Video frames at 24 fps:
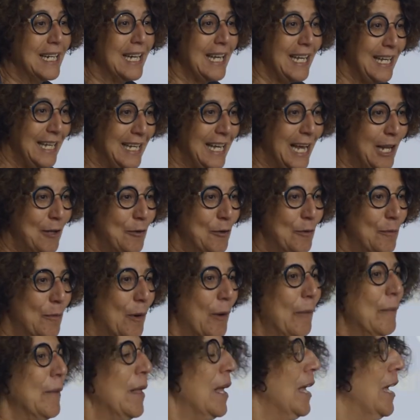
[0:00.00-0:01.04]
également.
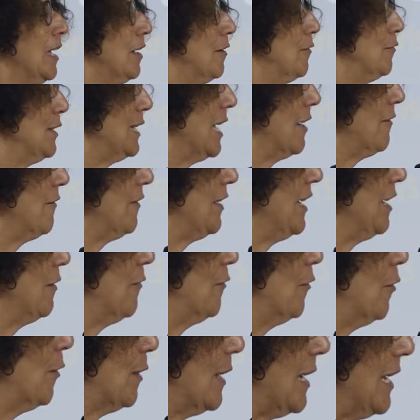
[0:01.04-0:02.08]
Vous avez
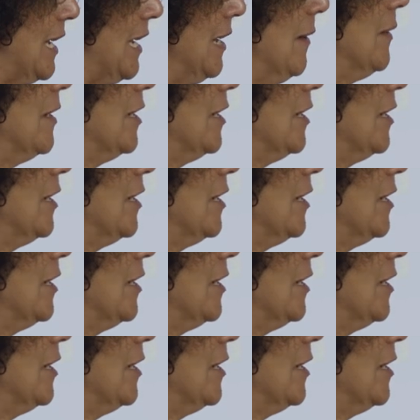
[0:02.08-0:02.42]
évoqué